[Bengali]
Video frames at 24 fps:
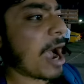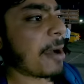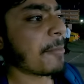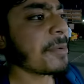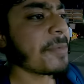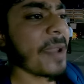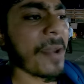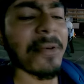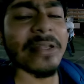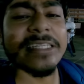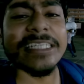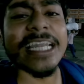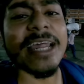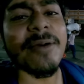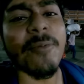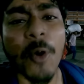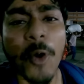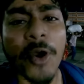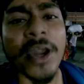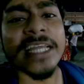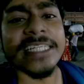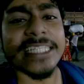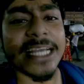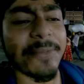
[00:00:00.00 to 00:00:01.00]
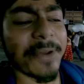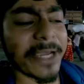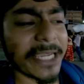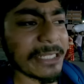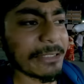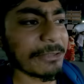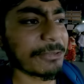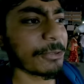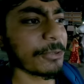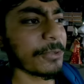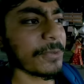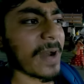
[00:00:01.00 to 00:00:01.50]
তো আমি ভেবেছিলাম হয়ে যাবে
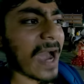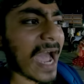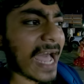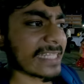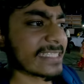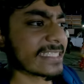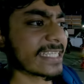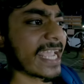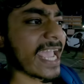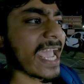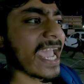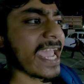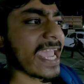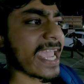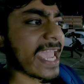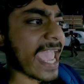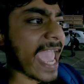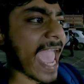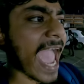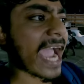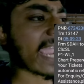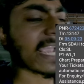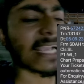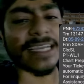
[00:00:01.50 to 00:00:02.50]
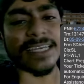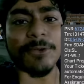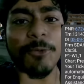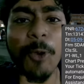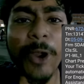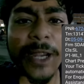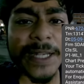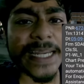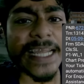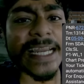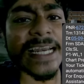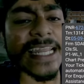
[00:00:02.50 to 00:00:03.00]
কিন্তু আজকে এক
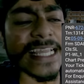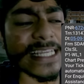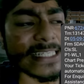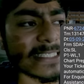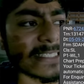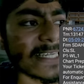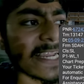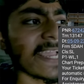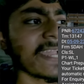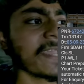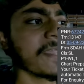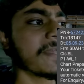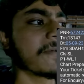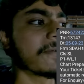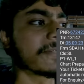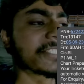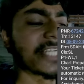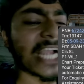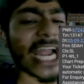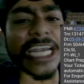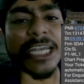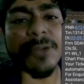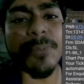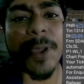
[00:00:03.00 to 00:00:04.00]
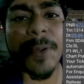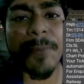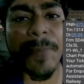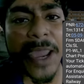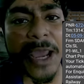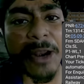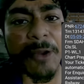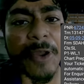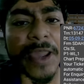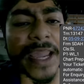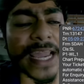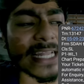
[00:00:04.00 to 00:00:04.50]
ওয়েটিং লিস্টে চার্ট
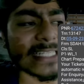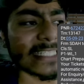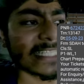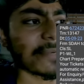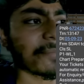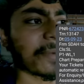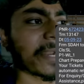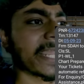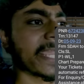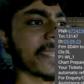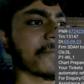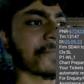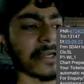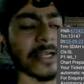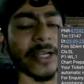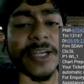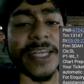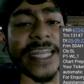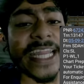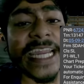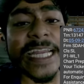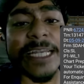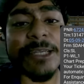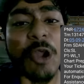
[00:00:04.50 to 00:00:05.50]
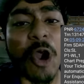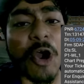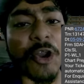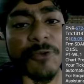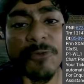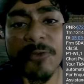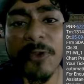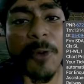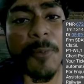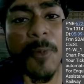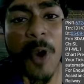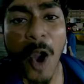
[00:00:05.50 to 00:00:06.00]
প্রিপেয়ার হয়ে গেছে মানে টিকিট
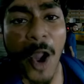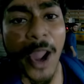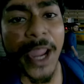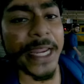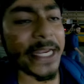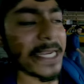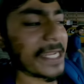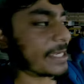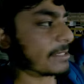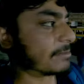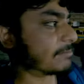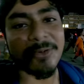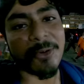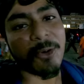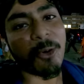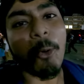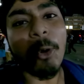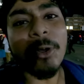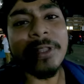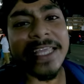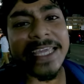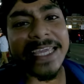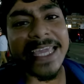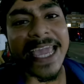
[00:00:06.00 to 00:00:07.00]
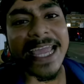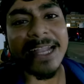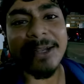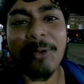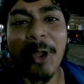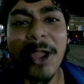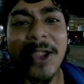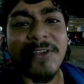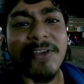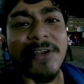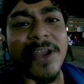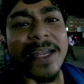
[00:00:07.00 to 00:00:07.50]
কনফার্ম হয়নি ওদিকে
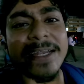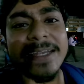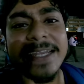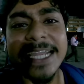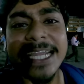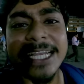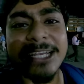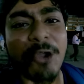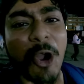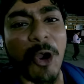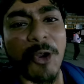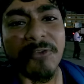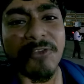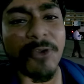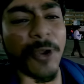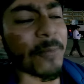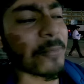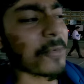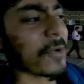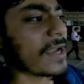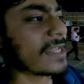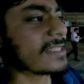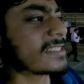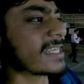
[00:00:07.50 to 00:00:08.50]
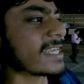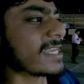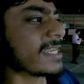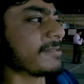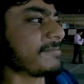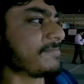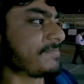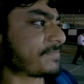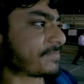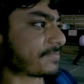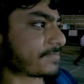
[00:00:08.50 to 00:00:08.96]
টয় ট্রেনের টিকিট কনফার্ম রয়েছে